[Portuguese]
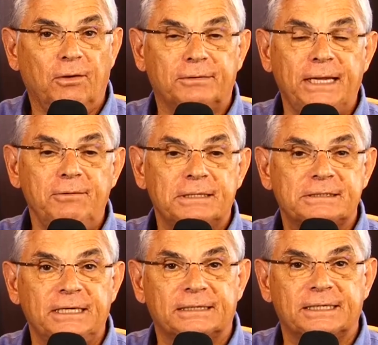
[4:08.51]
Eu tenho que
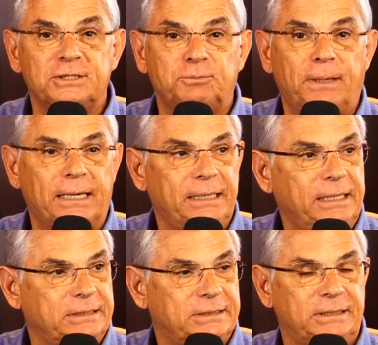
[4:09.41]
ser
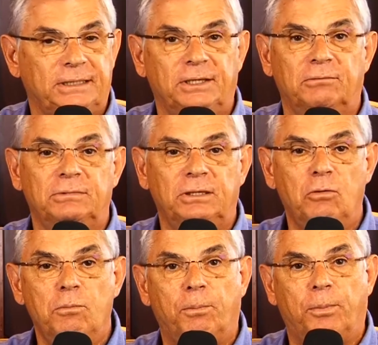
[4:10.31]
transparente, eu
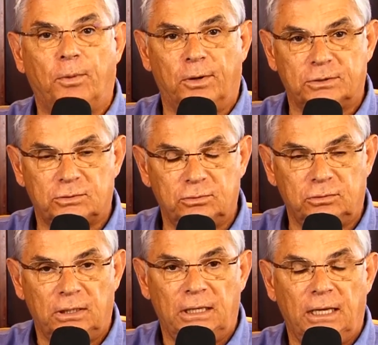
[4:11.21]
não
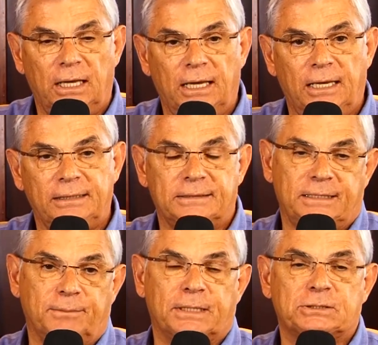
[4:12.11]
posso é,
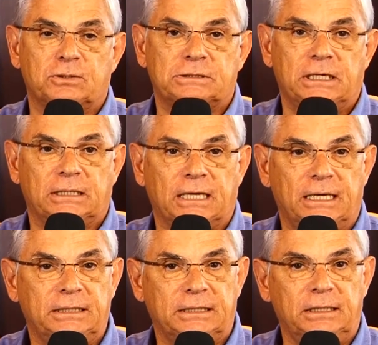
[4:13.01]
dizer para a
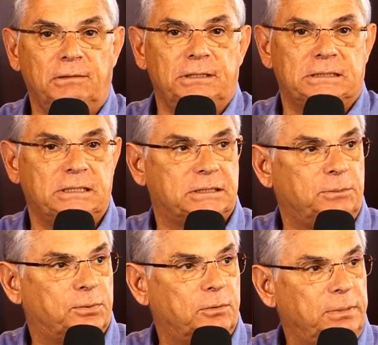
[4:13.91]
sociedade que não
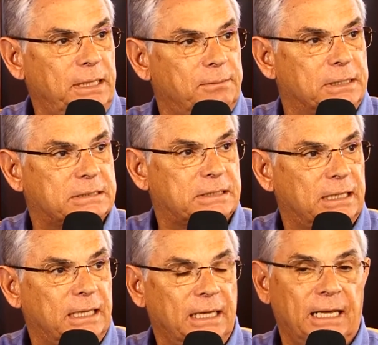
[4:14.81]
existem problemas.
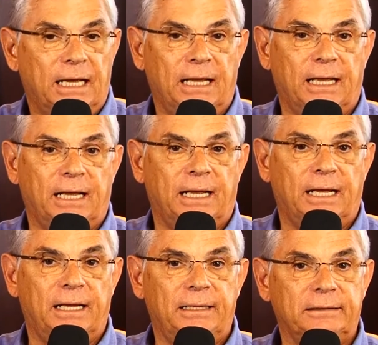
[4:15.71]

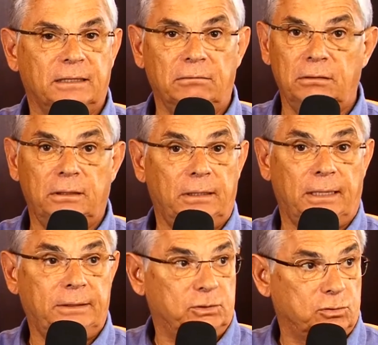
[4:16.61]
É, então,
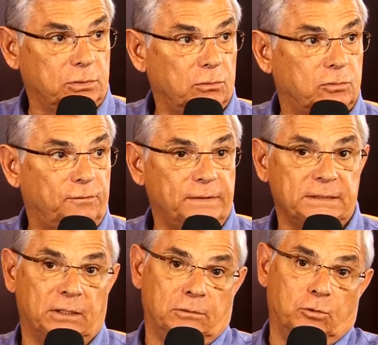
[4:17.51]
é isso que eu estou
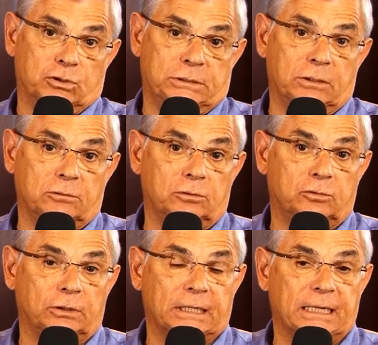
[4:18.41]
fazendo, mostrando com
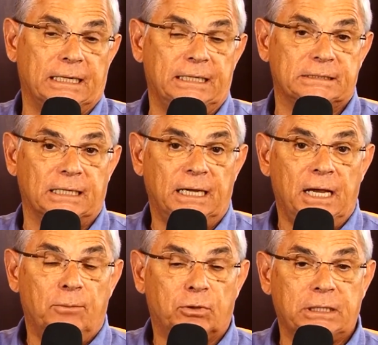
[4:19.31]
toda clareza,
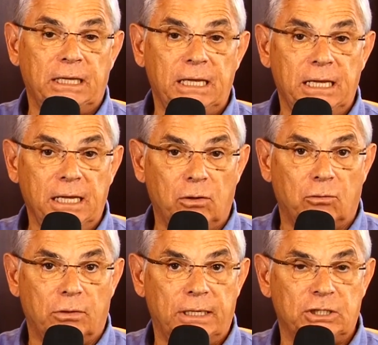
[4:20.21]
porque
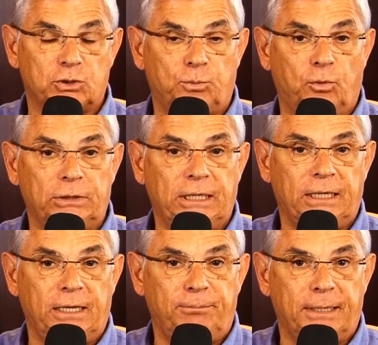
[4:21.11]
eu
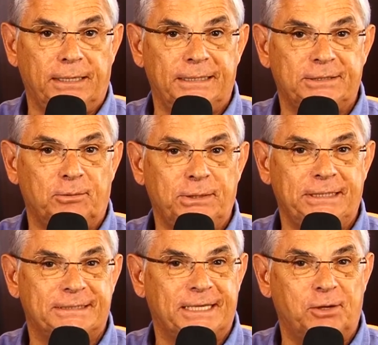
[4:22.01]
responderei perante o
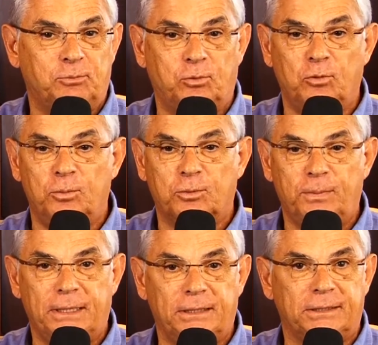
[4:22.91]
Ministério Público,
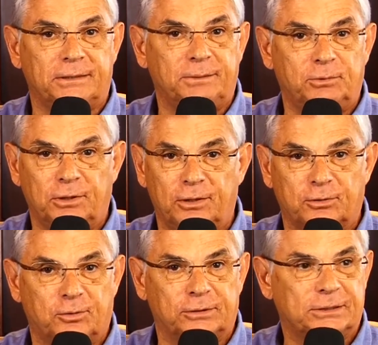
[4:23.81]
perante o Tribunal de
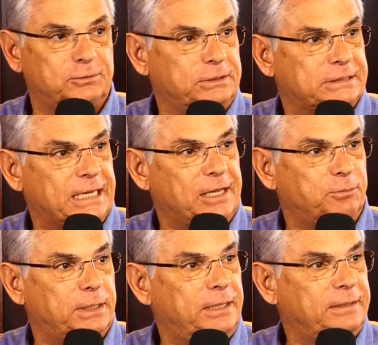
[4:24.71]
Contas do
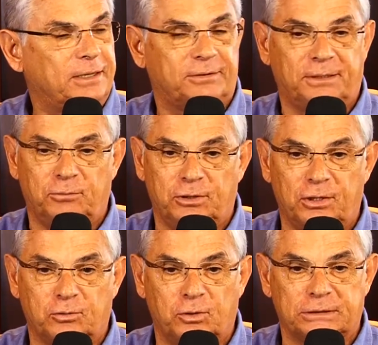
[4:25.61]
Estado, perante o Tribunal
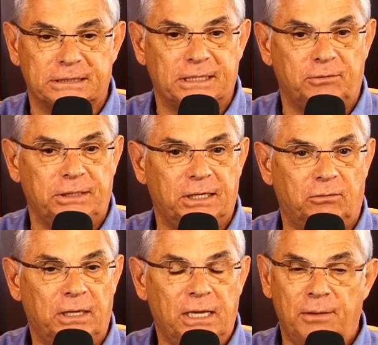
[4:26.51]
de Contas da
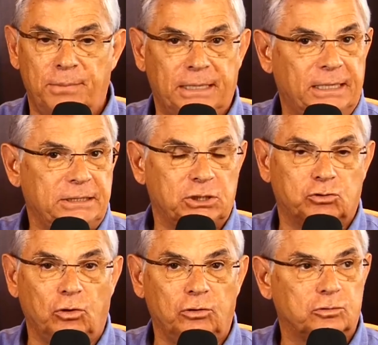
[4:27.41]
União, perante
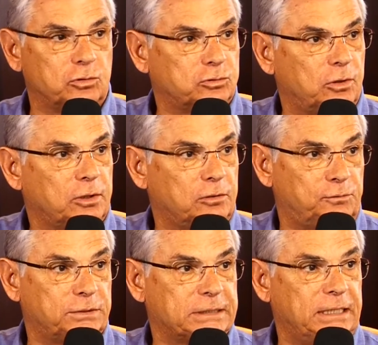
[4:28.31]
todos os órgãos
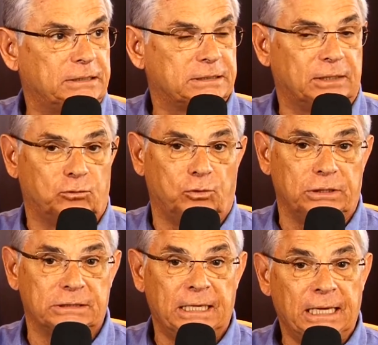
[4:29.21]

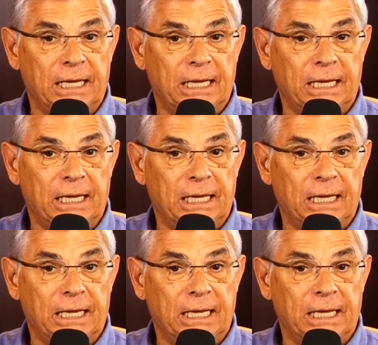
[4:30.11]
fiscalizadores.